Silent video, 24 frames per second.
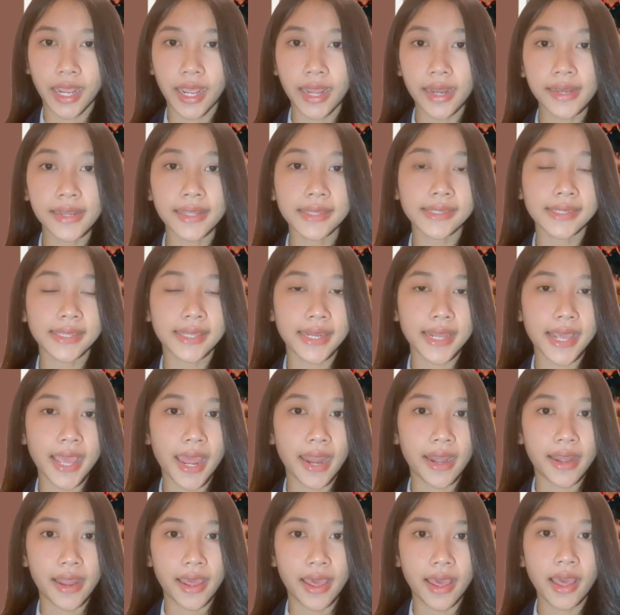Di sini
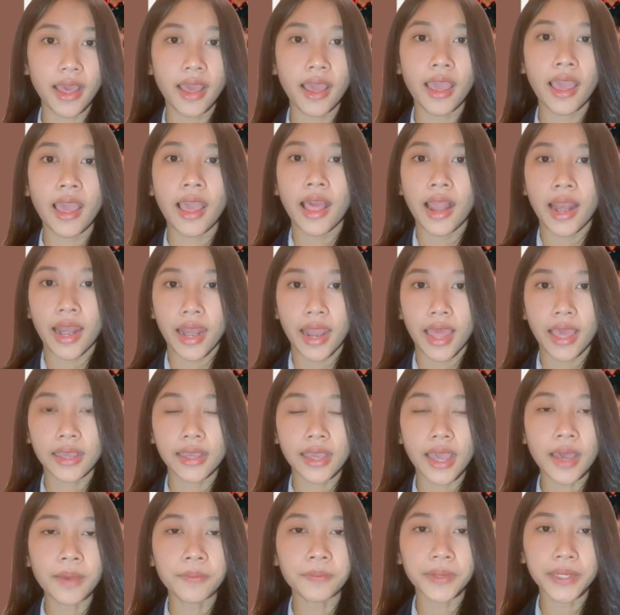ada langkah
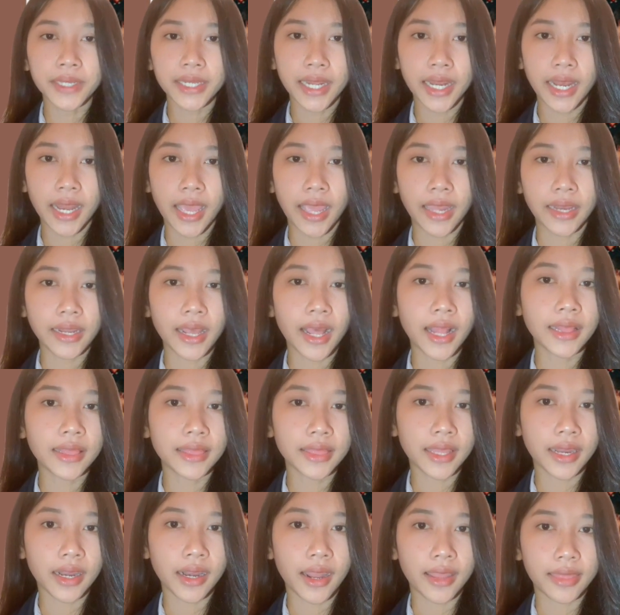penilaian
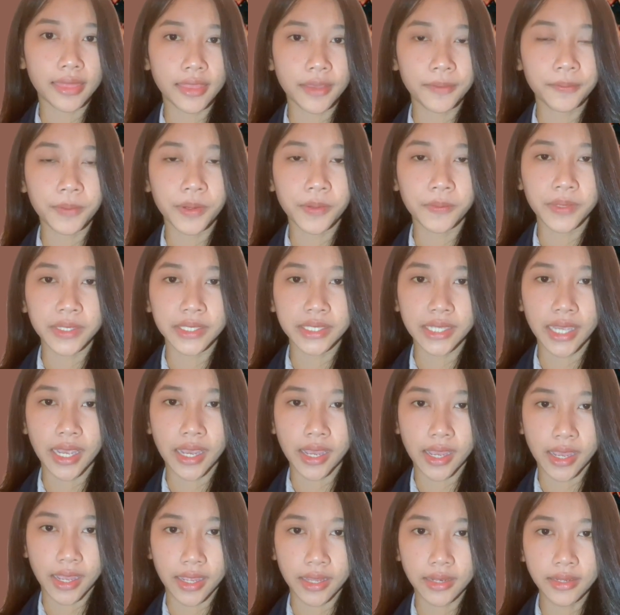alternatif
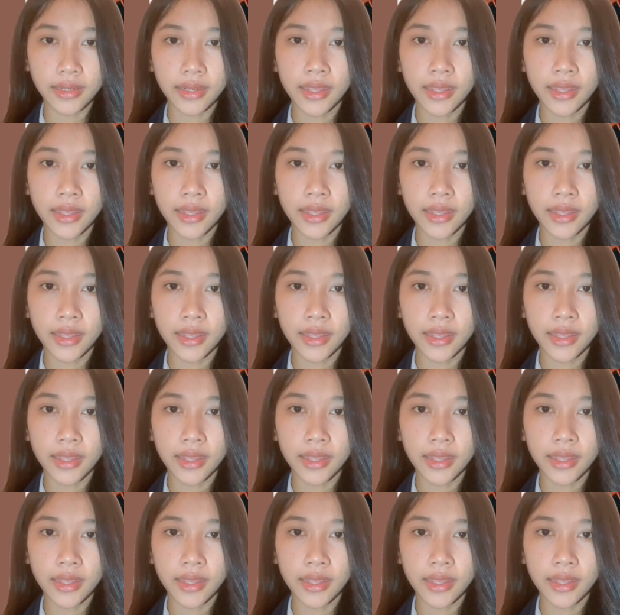pemecahan,